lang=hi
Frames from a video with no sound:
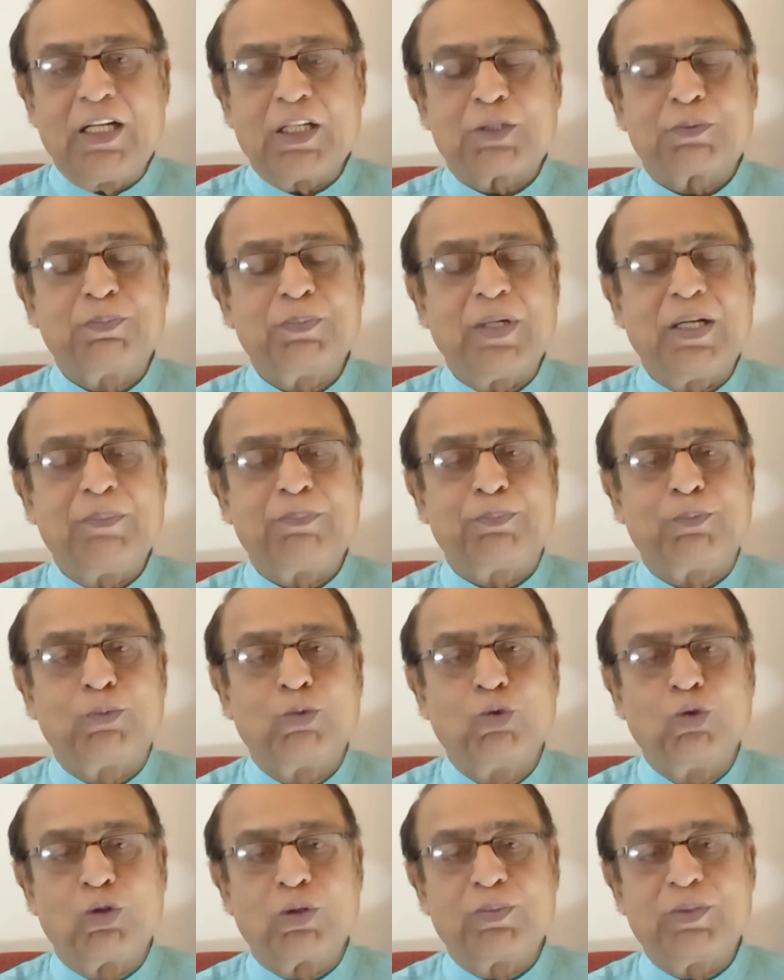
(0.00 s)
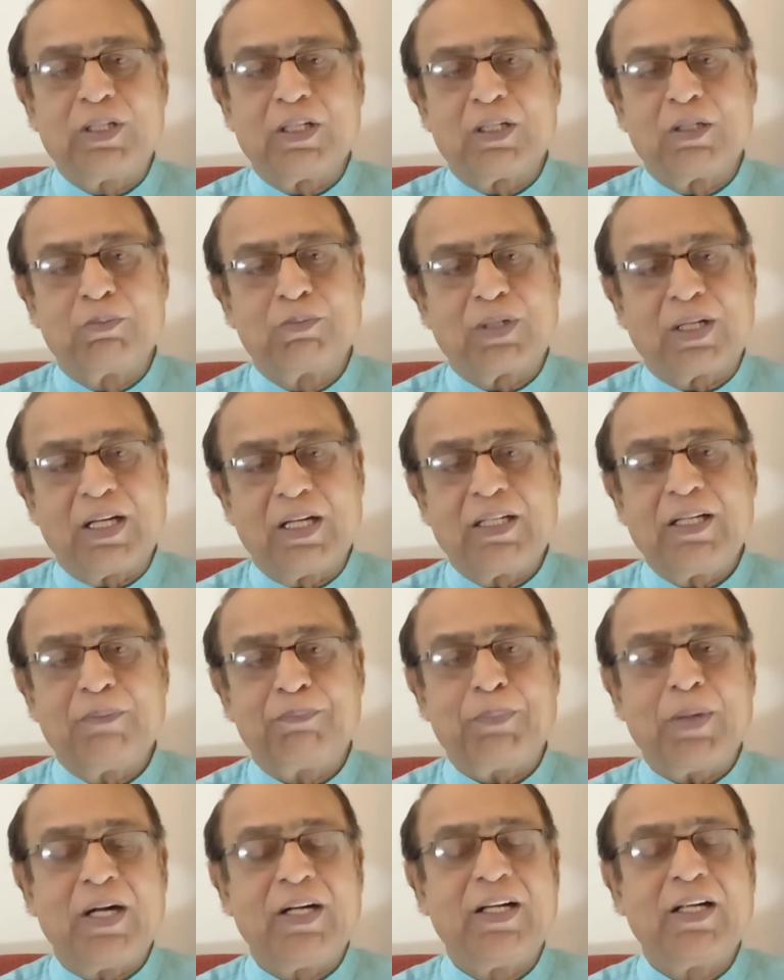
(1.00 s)
इसमें पूर्व जन्म के ये
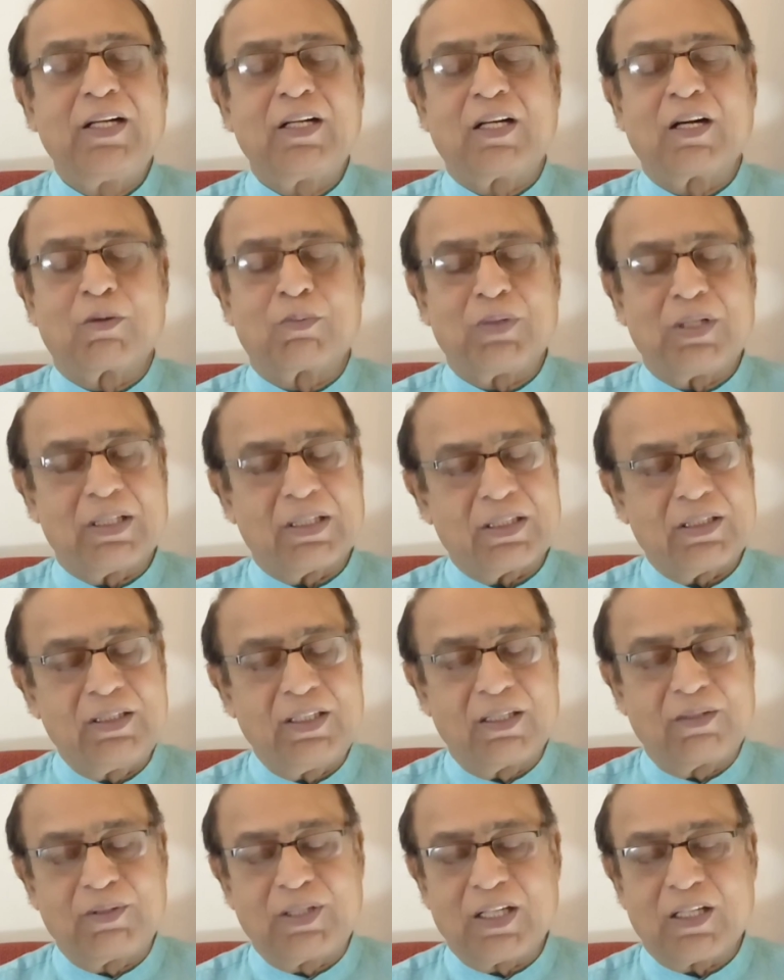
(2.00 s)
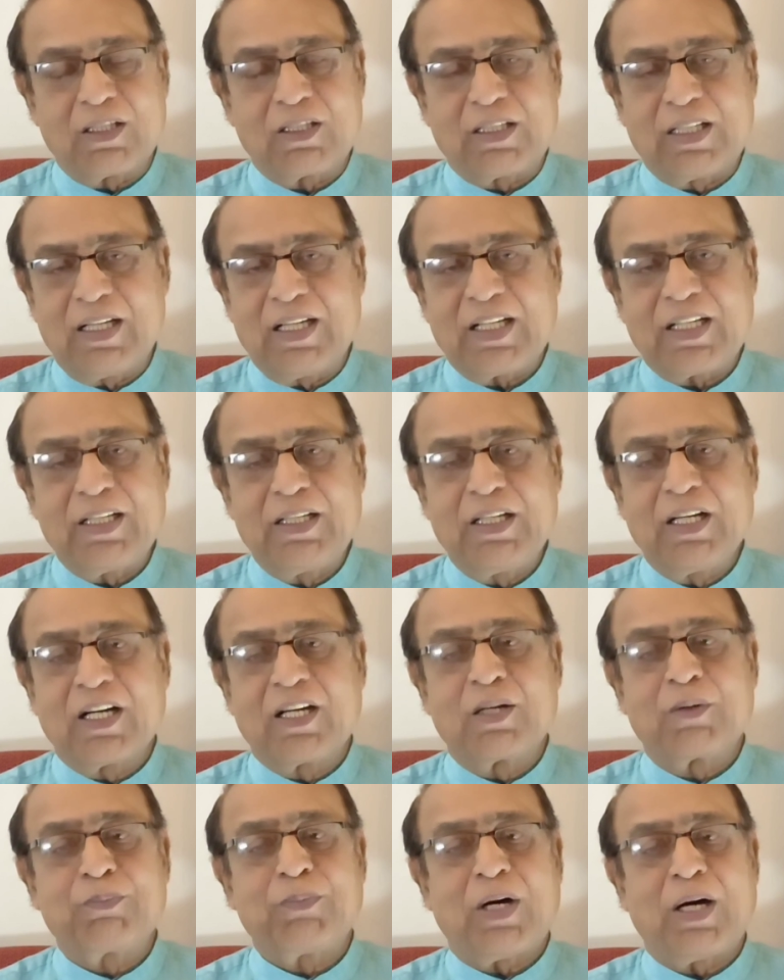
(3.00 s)
पेंडिंग कर्मा ये ग्रंथ है कि
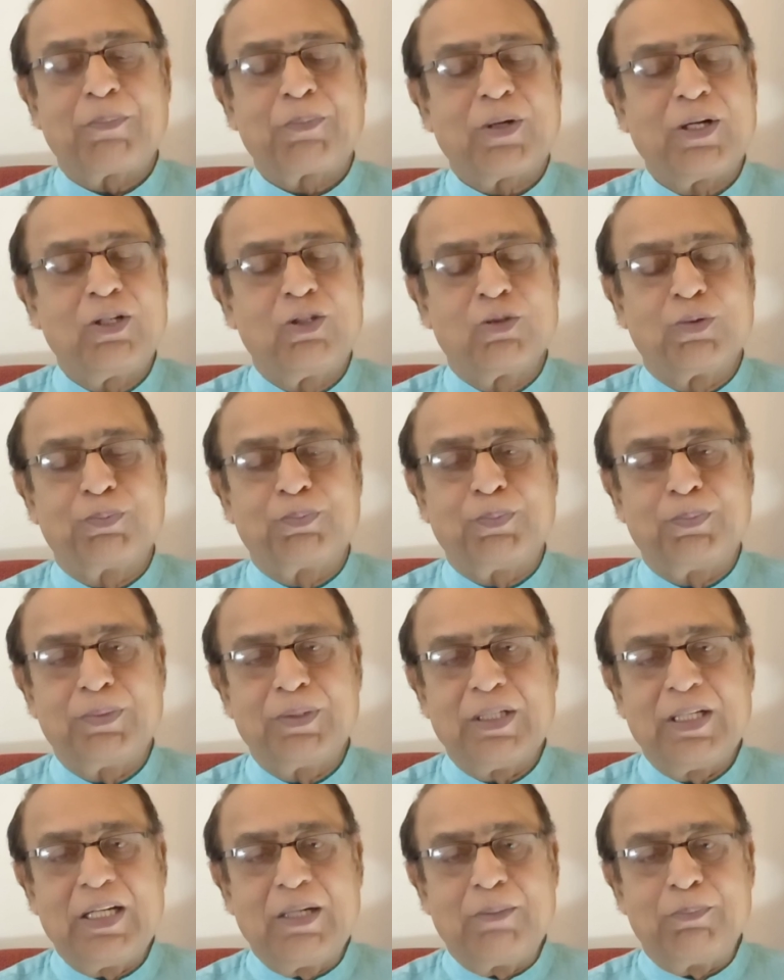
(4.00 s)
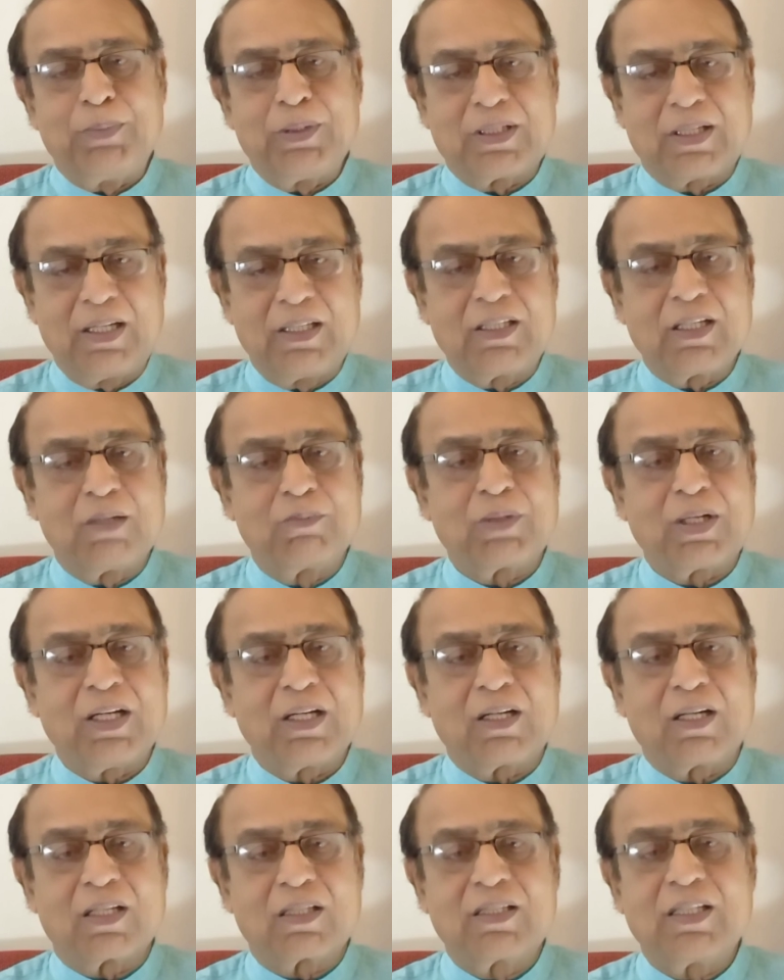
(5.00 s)
अगर आपके जो पिछले जन्म
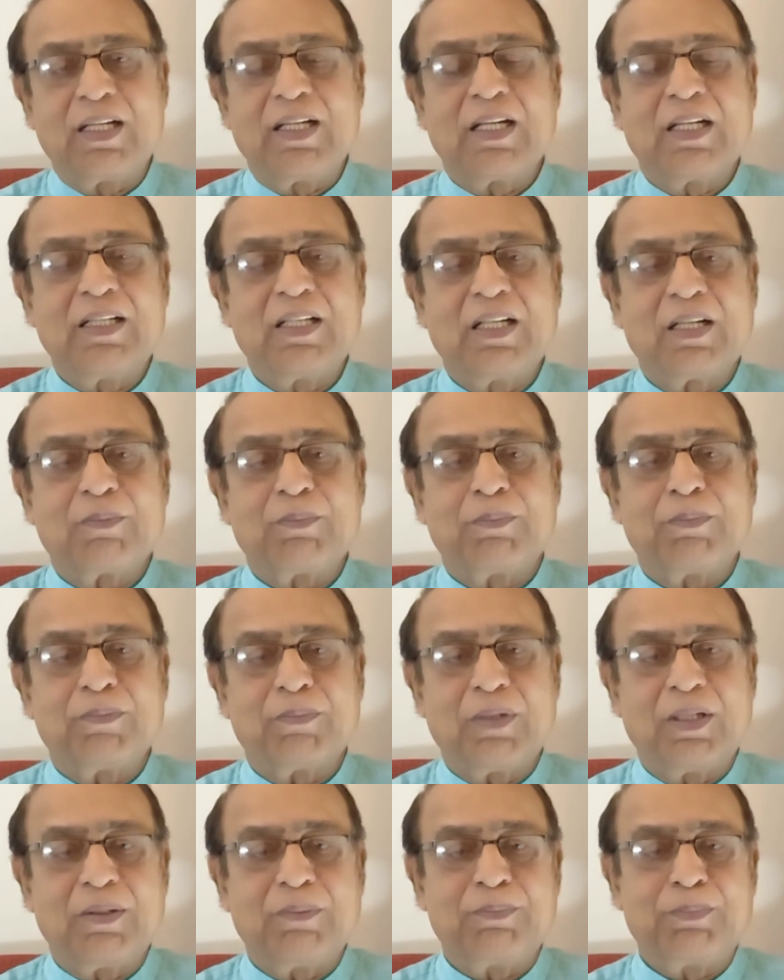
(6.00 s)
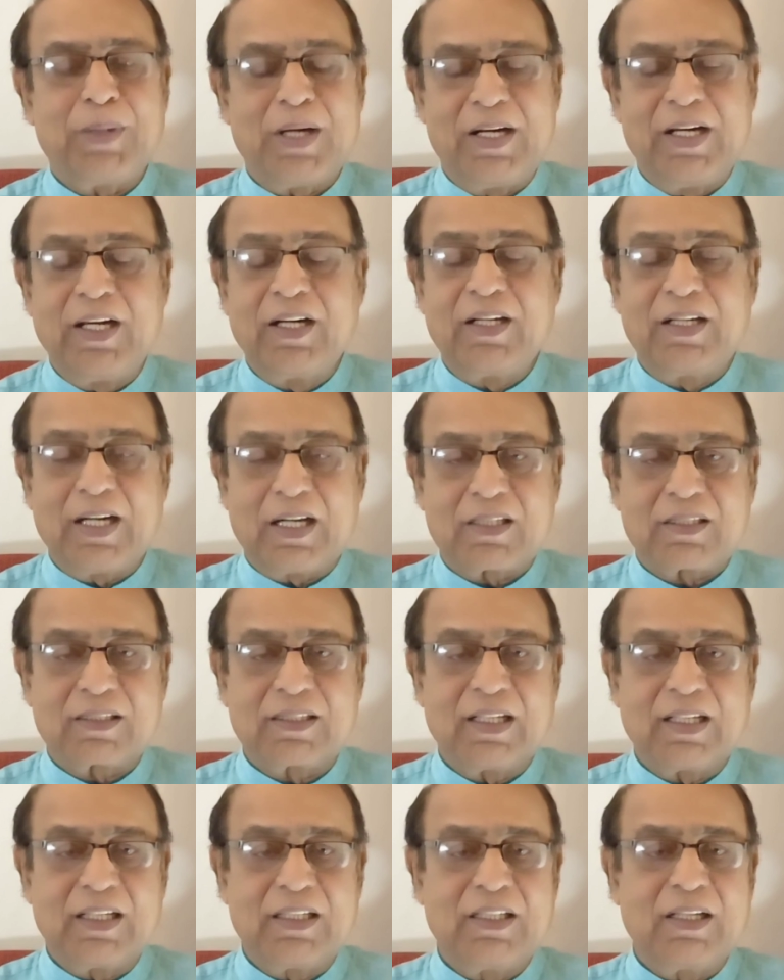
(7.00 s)
के कर्जे हैं या पेंडिंग
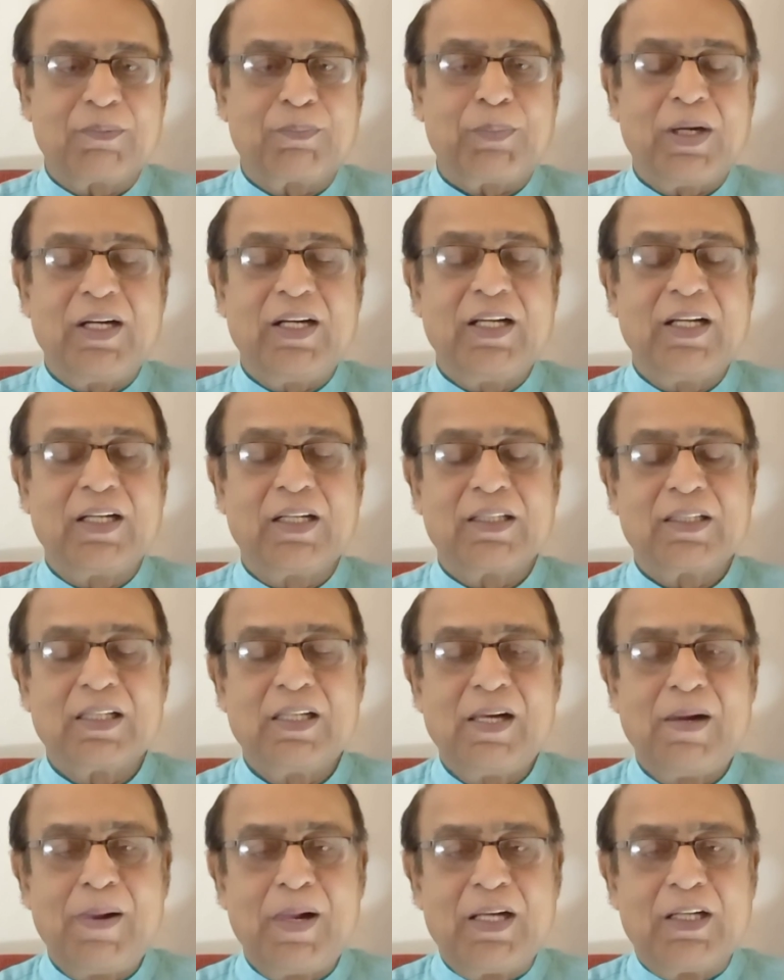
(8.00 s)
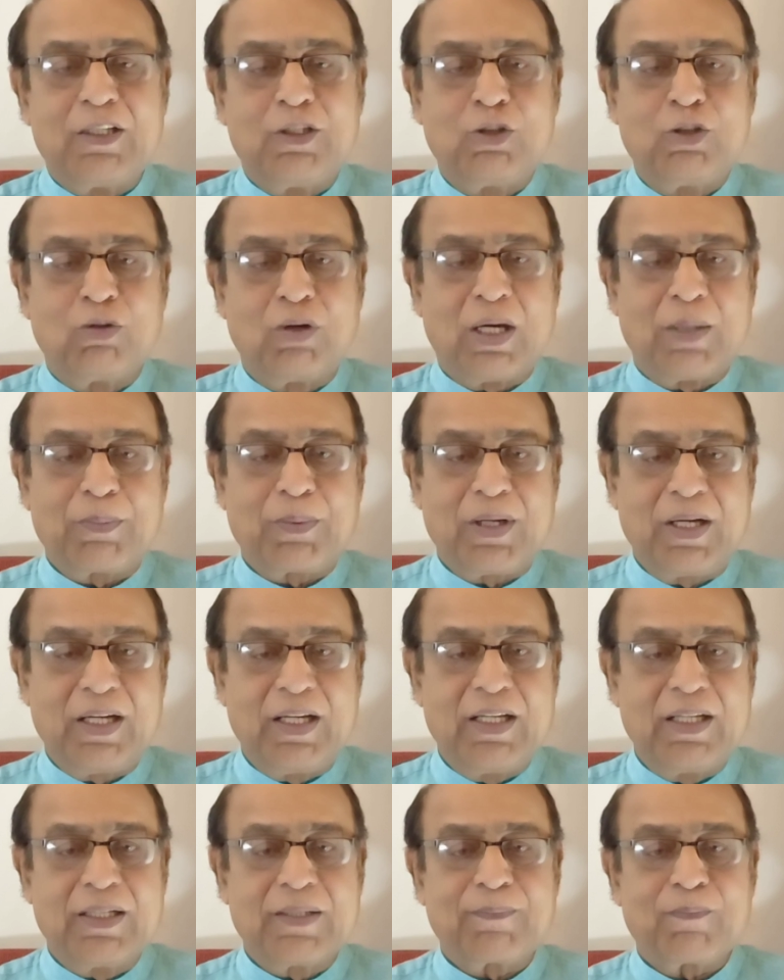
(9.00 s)
डेट्स हैं या पेंडिंग जो
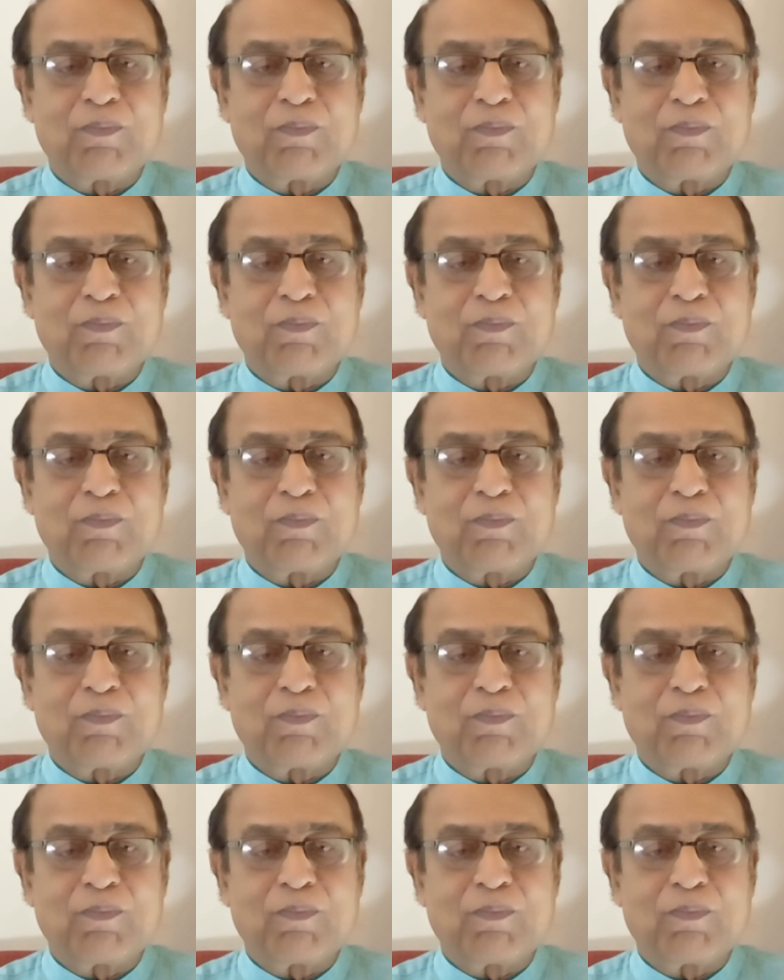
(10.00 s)
आपके